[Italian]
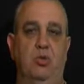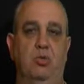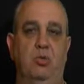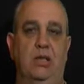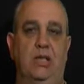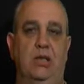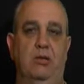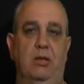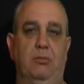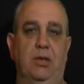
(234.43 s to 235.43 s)
comunque è stato
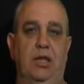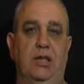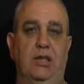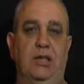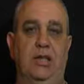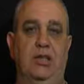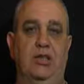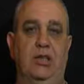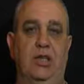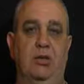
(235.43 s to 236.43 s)
un campionato che sì che
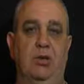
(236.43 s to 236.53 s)
c'è stata